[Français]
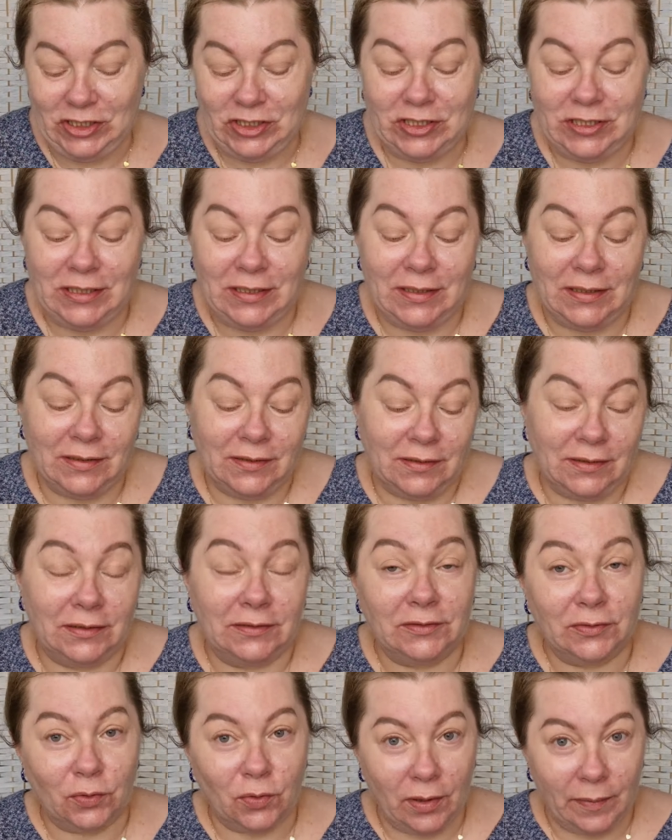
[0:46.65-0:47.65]
J'ai
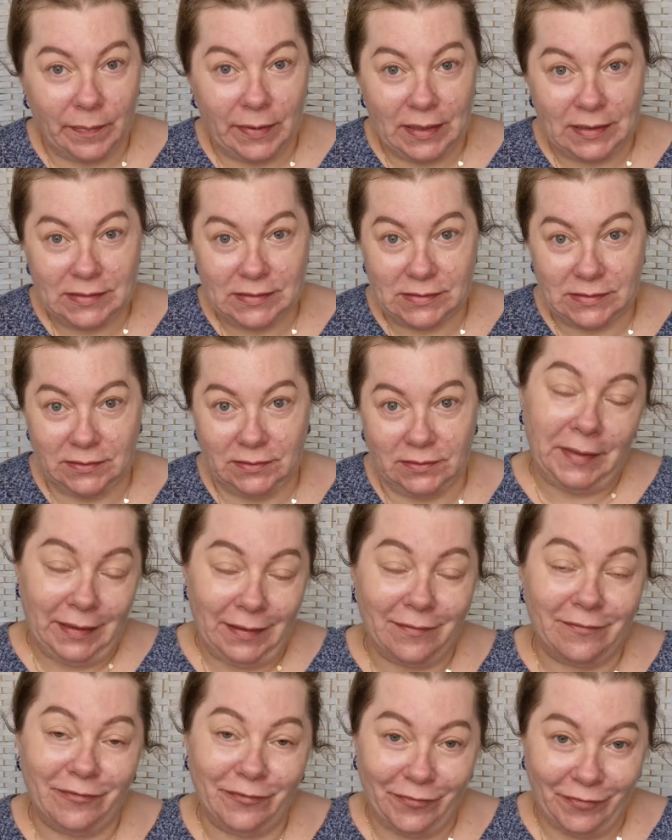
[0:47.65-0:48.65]
euh, trois bases,
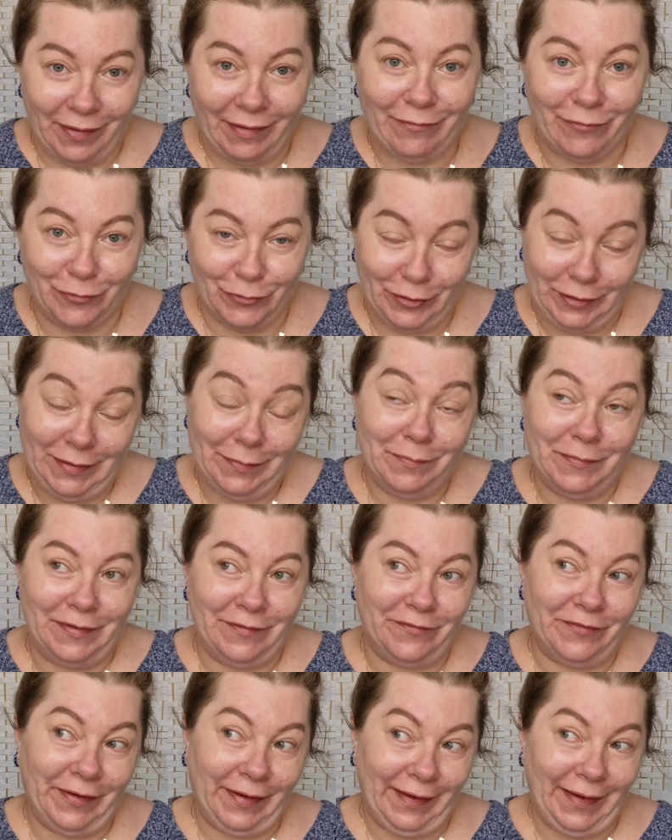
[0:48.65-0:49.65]
mes favoris,
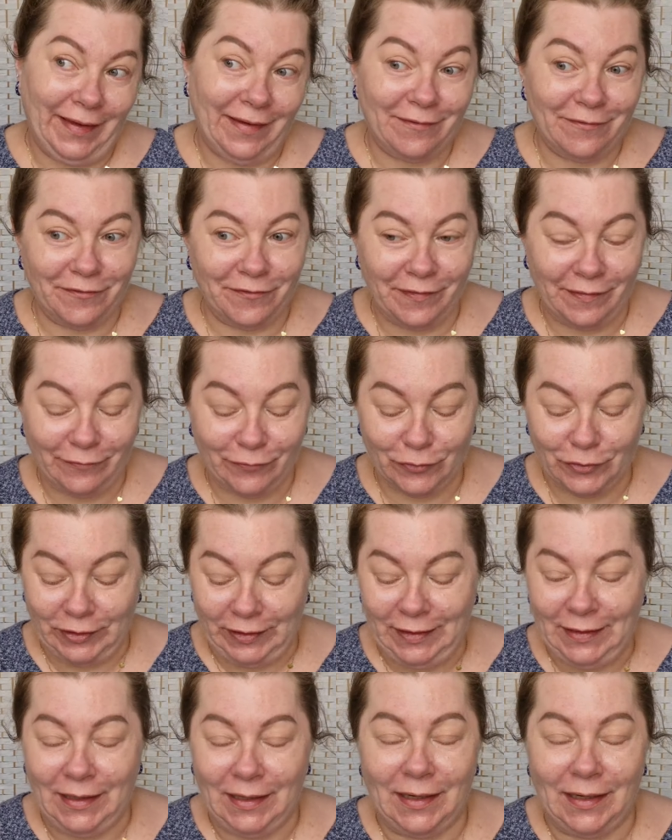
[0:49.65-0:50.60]
mes vrais favoris.